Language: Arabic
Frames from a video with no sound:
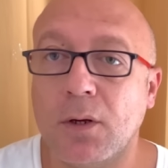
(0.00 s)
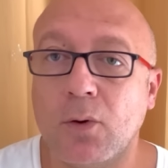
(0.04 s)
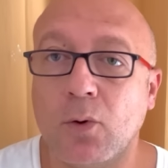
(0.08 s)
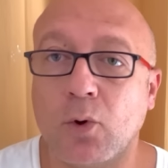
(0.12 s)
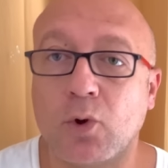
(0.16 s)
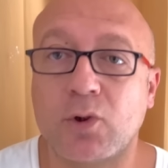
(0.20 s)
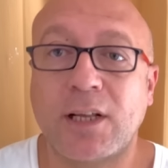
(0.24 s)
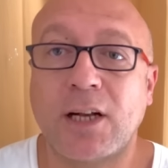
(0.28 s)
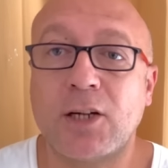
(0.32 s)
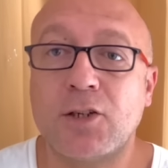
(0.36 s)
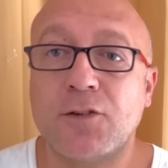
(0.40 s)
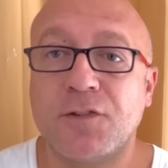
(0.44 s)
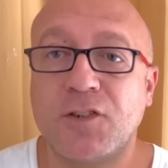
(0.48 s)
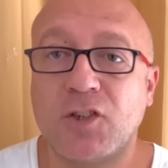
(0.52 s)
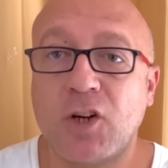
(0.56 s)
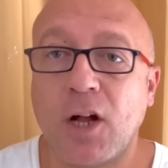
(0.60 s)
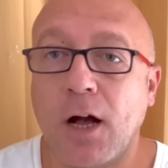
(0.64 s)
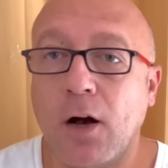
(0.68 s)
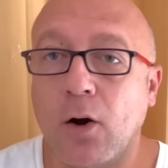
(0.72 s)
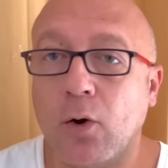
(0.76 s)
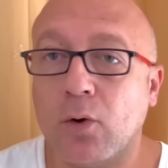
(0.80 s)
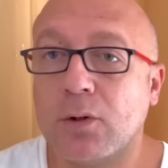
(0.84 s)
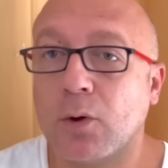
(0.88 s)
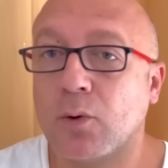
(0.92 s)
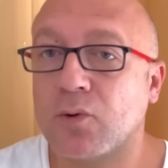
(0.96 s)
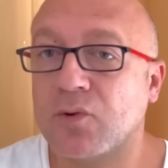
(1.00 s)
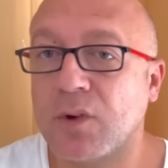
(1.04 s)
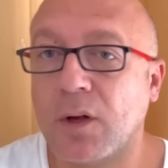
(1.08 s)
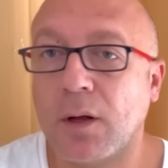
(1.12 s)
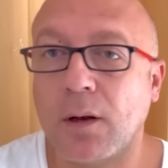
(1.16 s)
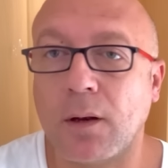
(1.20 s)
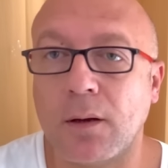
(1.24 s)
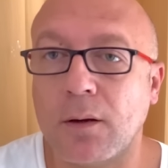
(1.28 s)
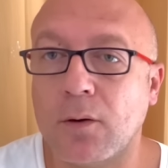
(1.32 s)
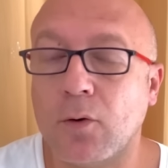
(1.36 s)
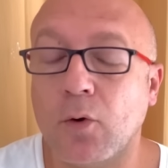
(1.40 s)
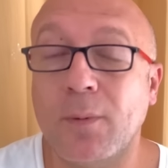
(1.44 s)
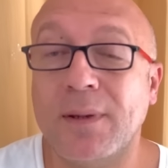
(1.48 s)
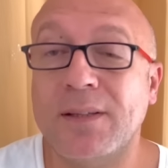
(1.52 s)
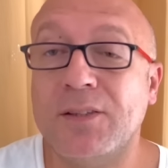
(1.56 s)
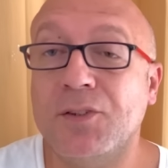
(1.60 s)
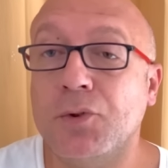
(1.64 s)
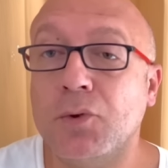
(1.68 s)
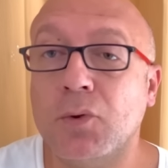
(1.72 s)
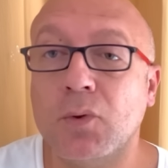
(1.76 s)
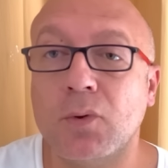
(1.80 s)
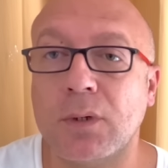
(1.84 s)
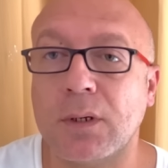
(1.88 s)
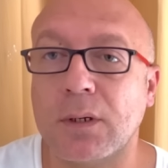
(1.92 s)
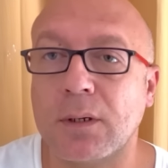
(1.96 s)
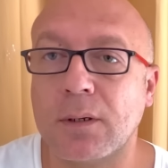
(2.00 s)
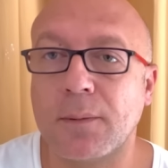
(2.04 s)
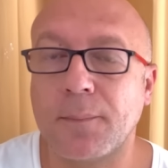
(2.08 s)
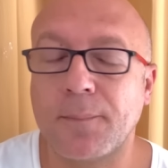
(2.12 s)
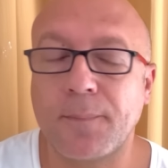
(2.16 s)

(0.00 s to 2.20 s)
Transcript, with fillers: كنت عايش في شقه اوضه وصاله ومديون